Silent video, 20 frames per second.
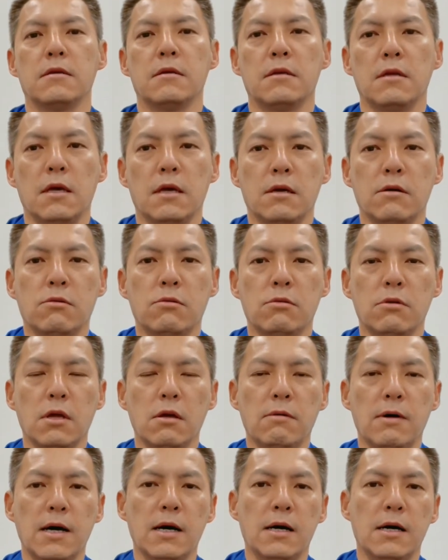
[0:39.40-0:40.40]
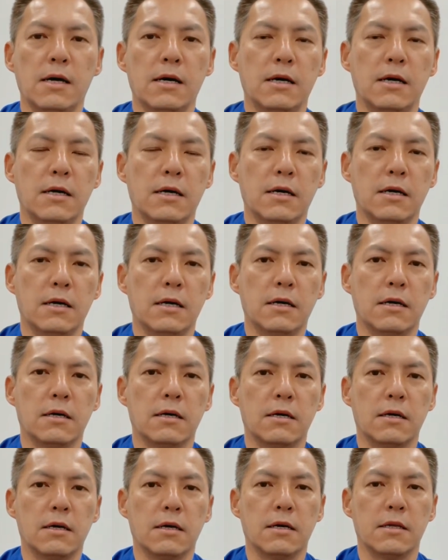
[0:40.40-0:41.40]
えー、これ
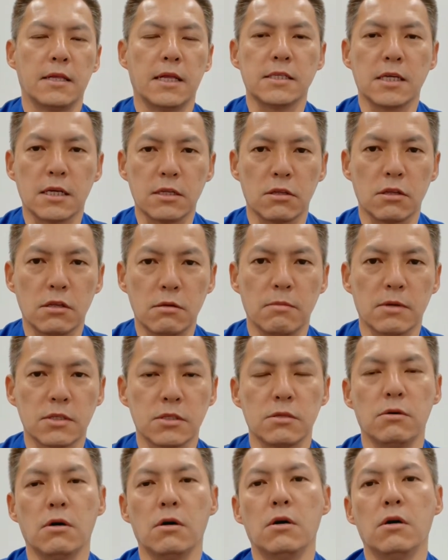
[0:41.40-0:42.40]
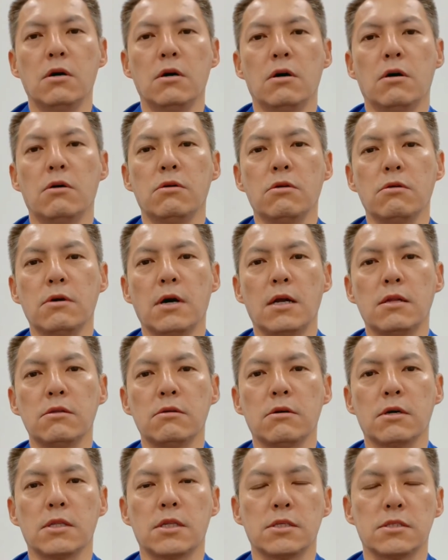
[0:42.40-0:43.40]
はあなぜかと言いますと、よくある
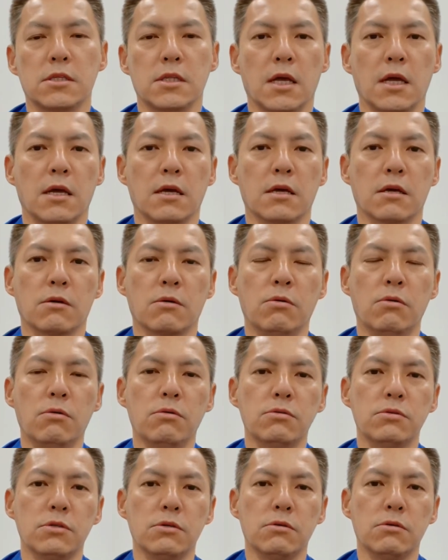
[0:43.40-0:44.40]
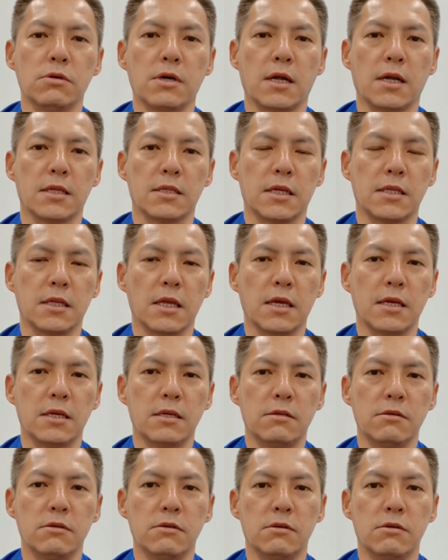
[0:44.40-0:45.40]
のがですね、工場から出て
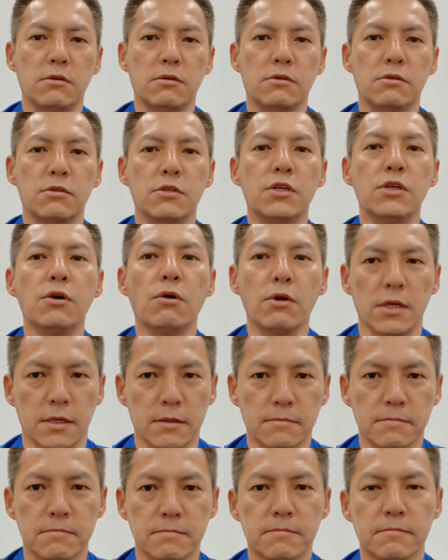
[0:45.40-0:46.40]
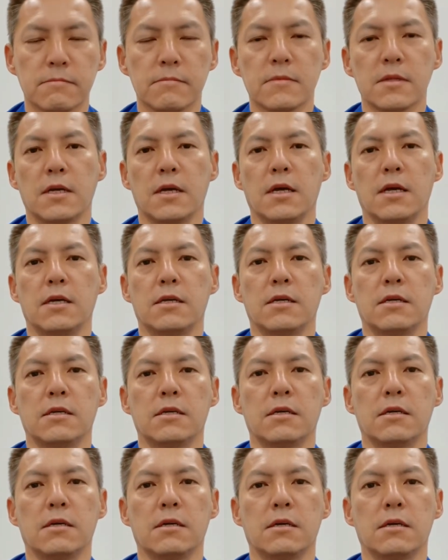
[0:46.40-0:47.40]
いる匂い、
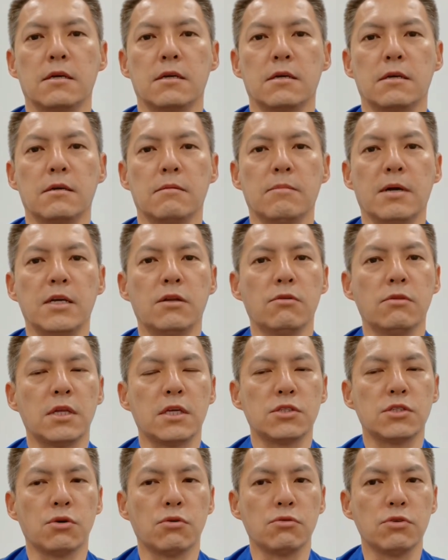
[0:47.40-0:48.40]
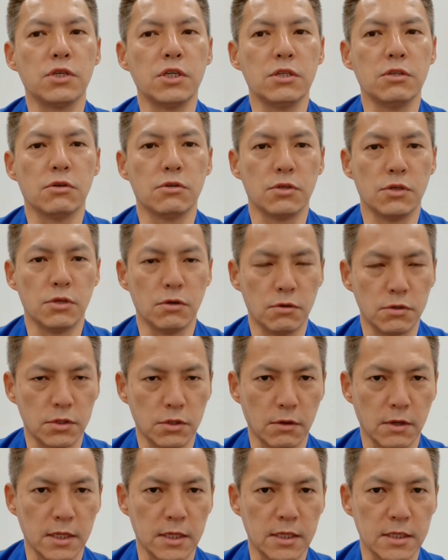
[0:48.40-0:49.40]
えーまあ、いろんな食品の匂い
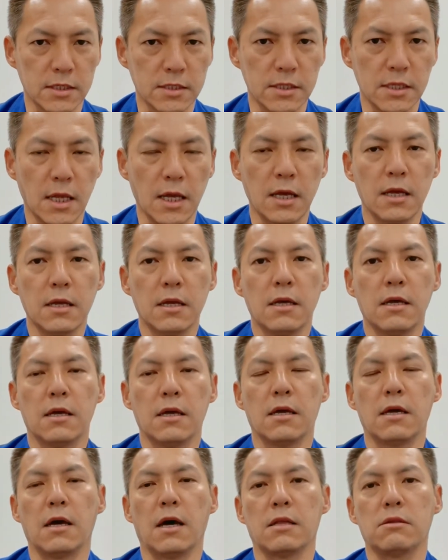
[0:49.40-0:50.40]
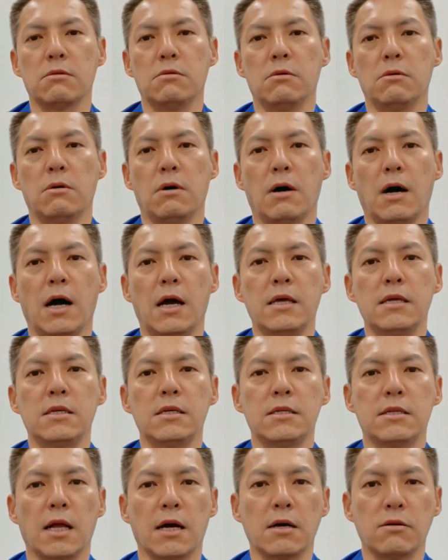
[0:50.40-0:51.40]
とかですね、えー、あと排
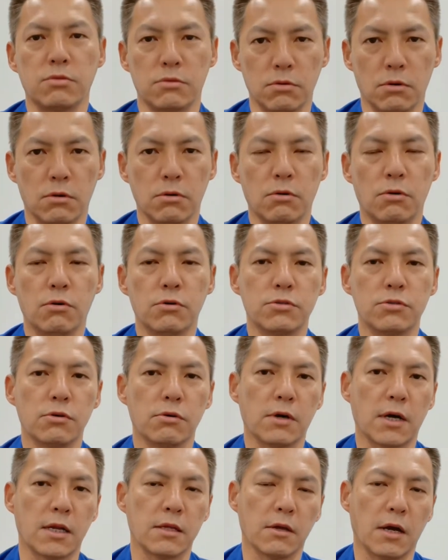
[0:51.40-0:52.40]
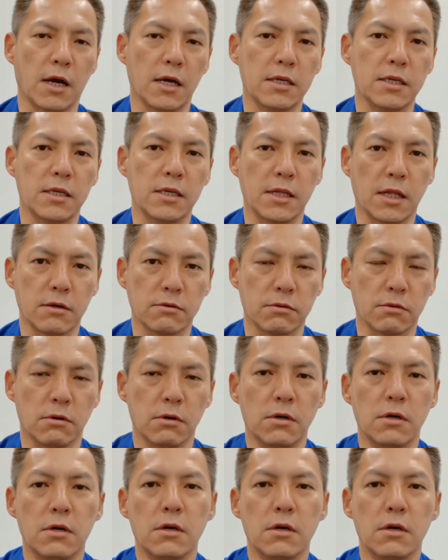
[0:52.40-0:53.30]
気ダクト、工場からの排気ダクト